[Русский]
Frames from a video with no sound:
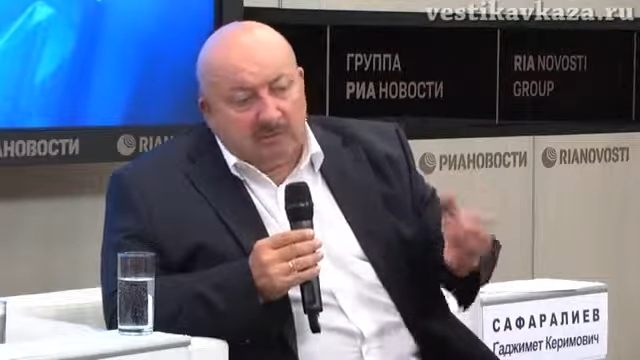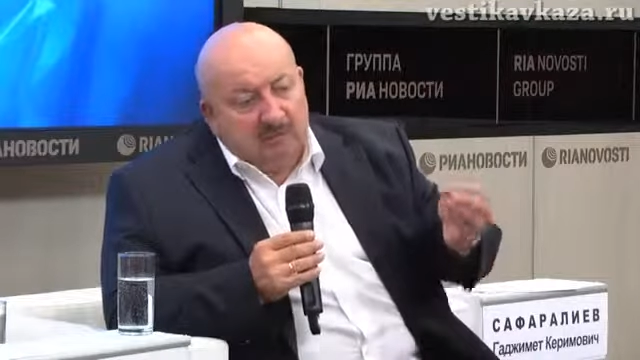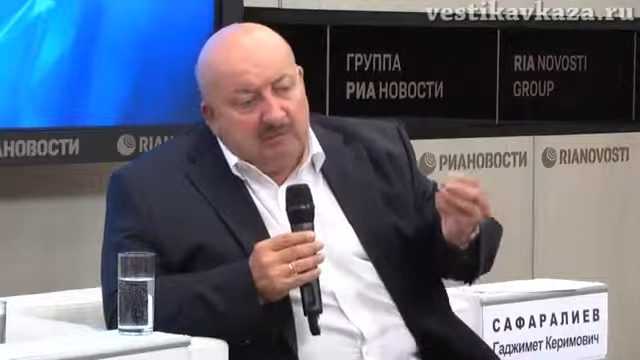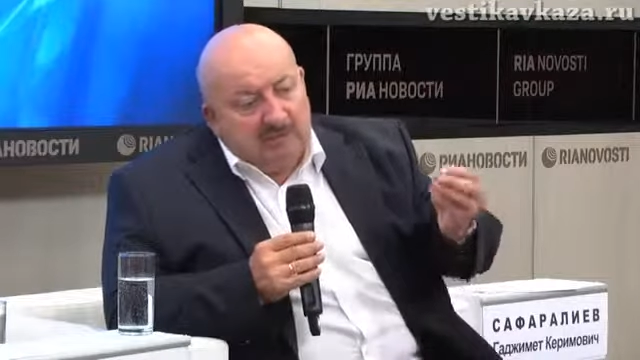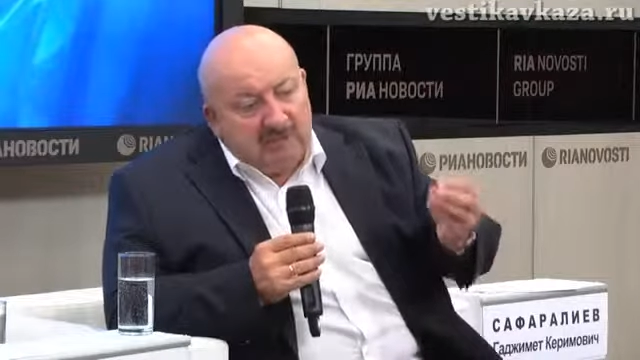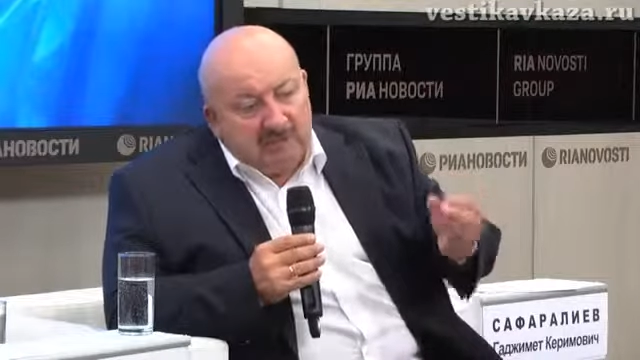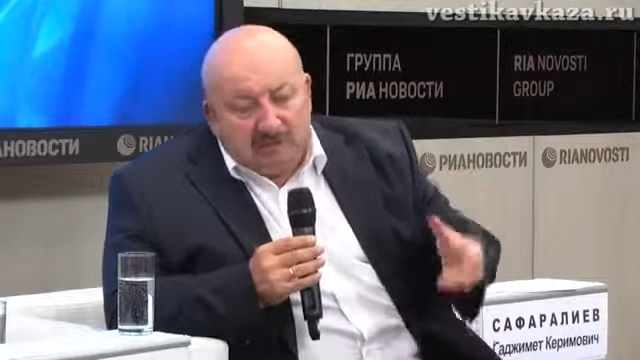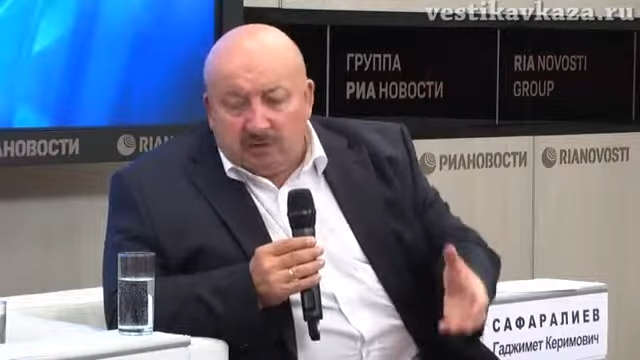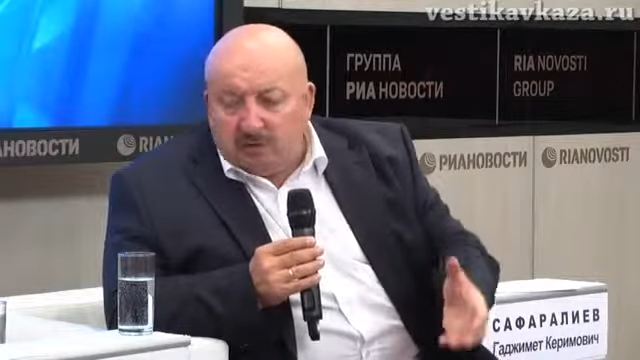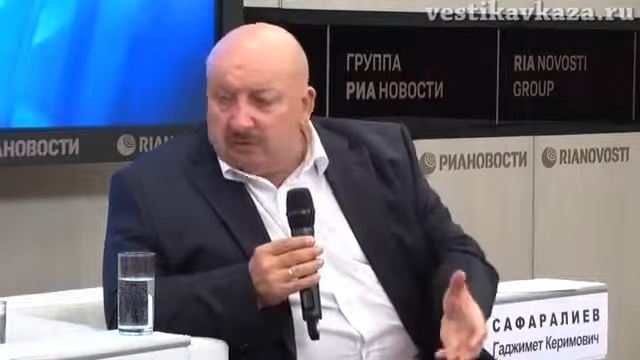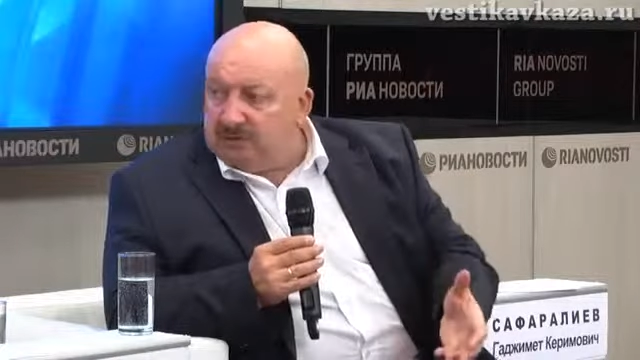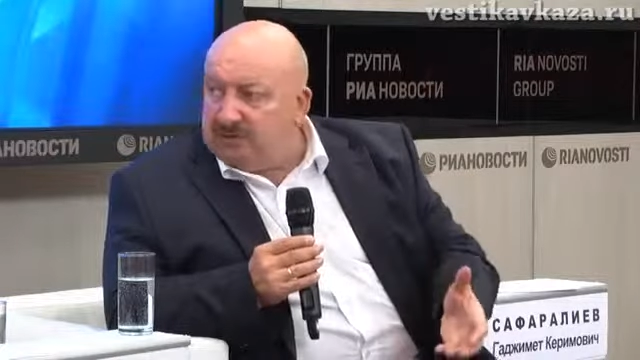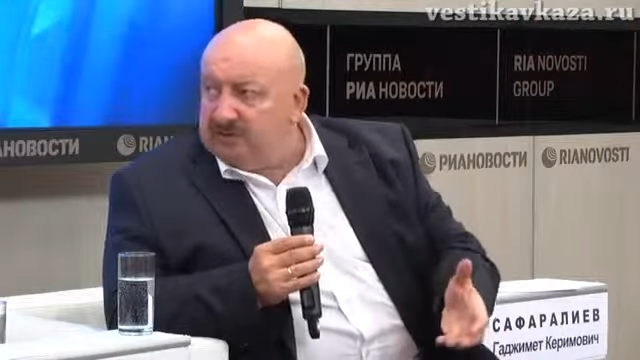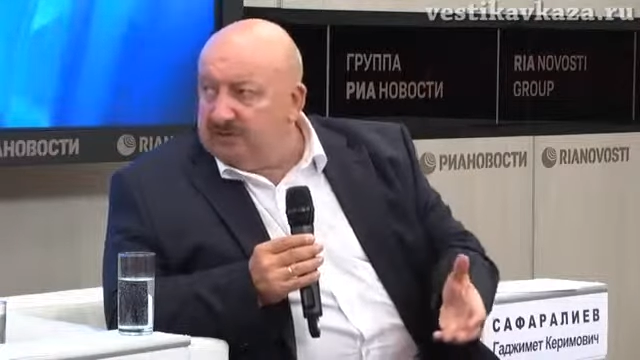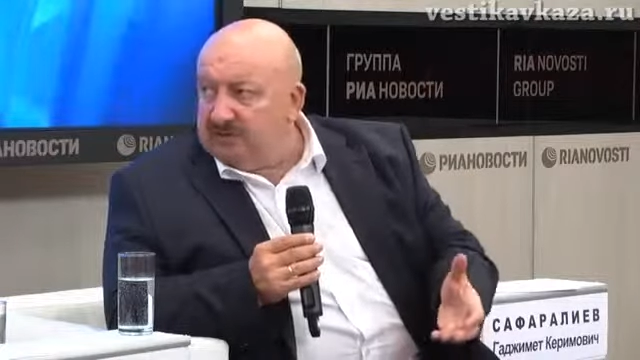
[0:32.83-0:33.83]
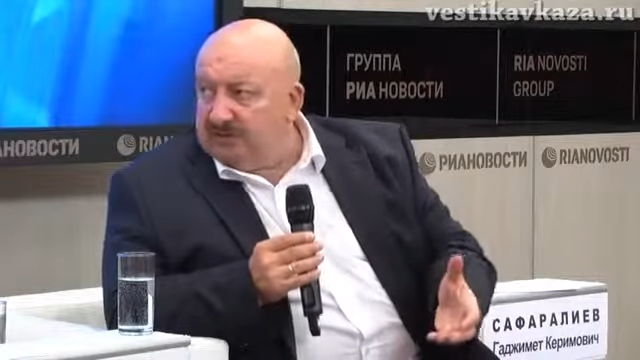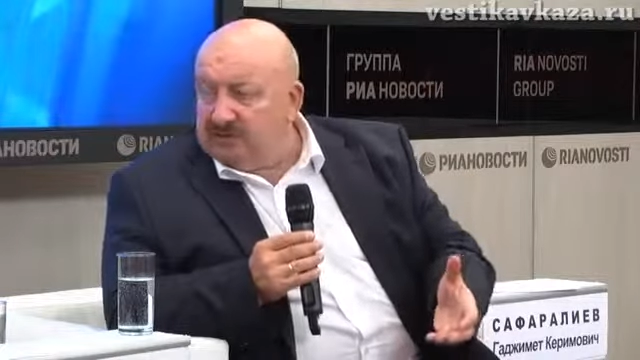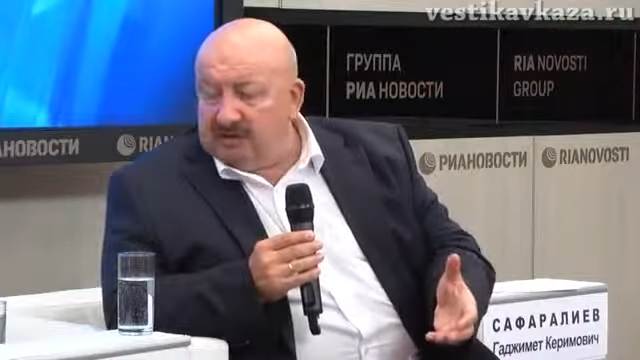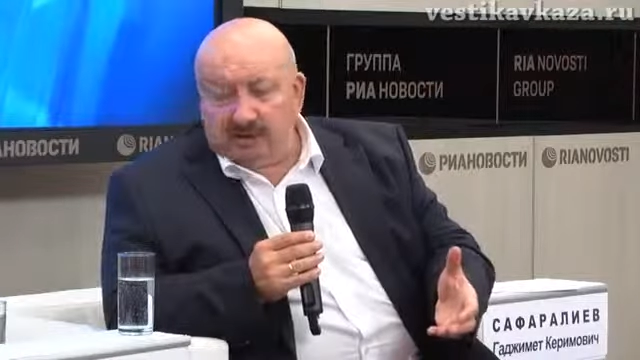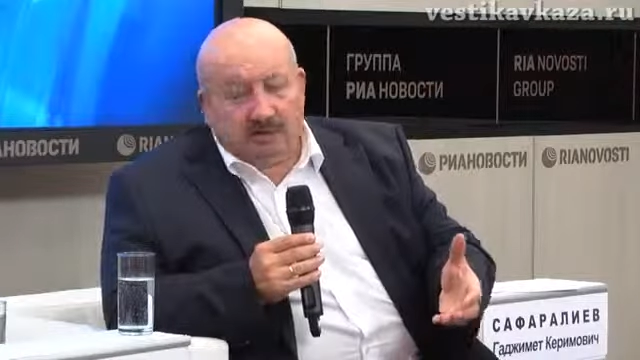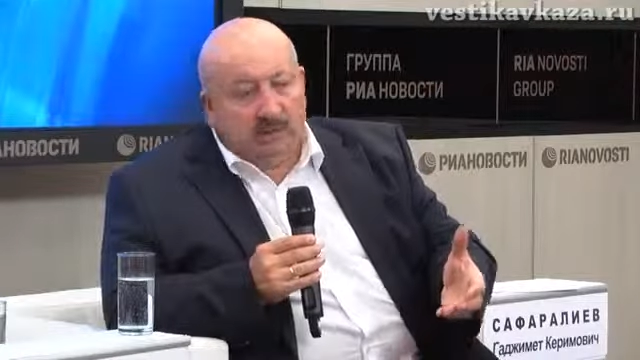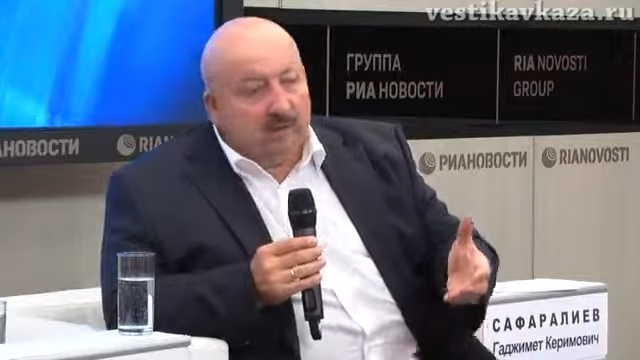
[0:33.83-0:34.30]

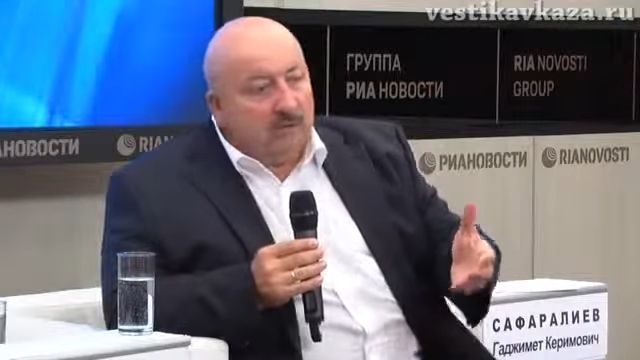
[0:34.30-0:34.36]
Минэкономразвитие. развития